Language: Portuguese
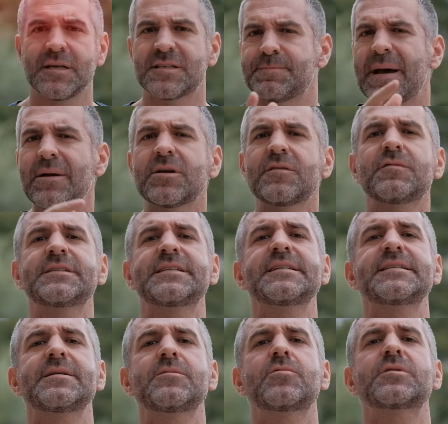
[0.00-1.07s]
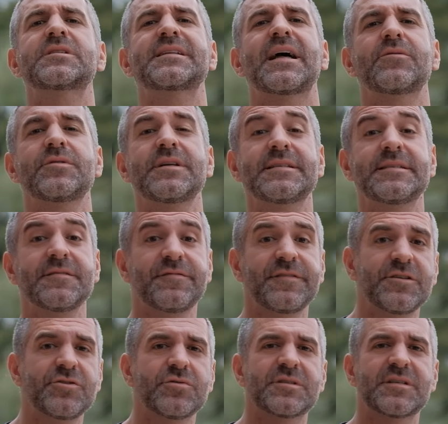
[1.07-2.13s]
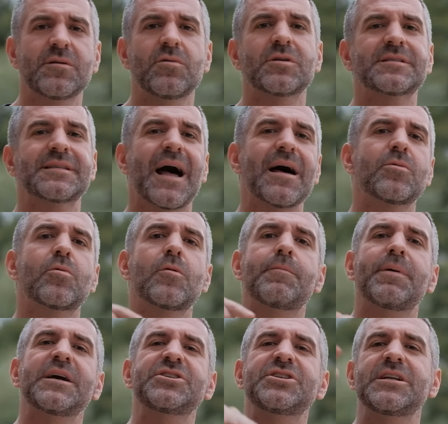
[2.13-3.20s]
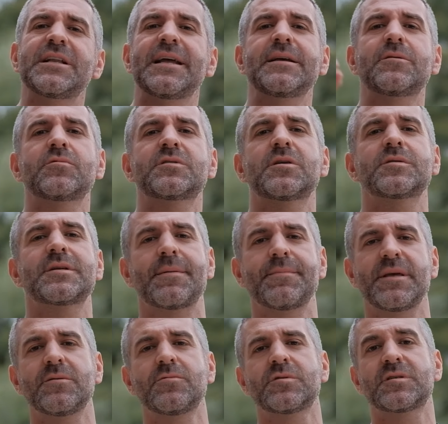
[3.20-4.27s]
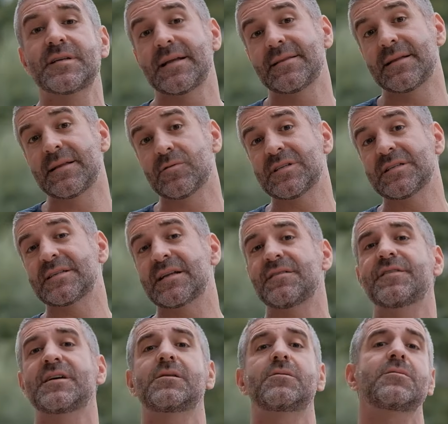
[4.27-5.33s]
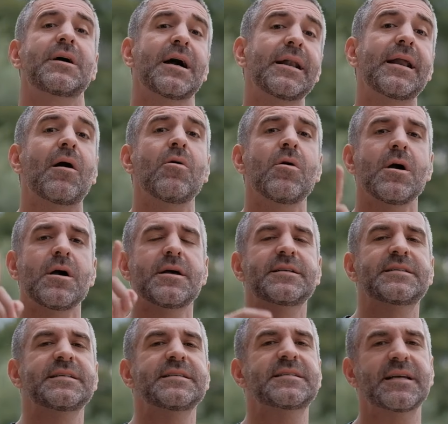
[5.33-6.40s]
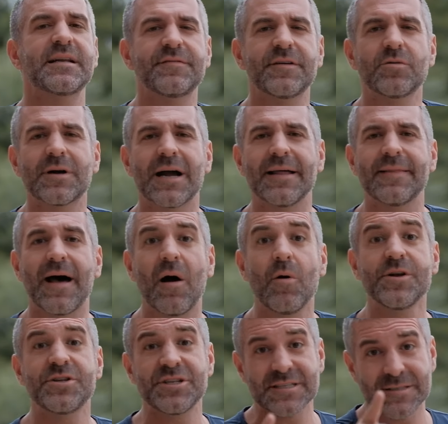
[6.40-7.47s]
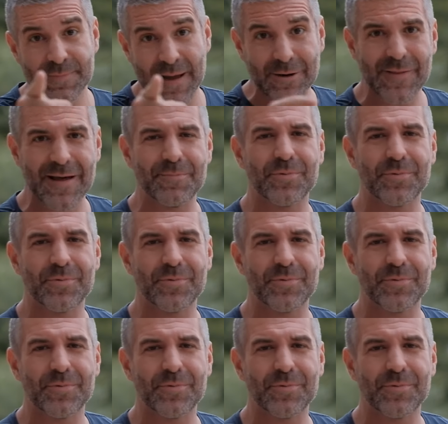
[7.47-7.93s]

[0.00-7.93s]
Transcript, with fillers: Espero que vocês tenham gostado desse vídeo. Se gostaram, compartilhe aí com seus amigos. Se ainda não se inscreveram no canal, se inscreva no canal e te espero na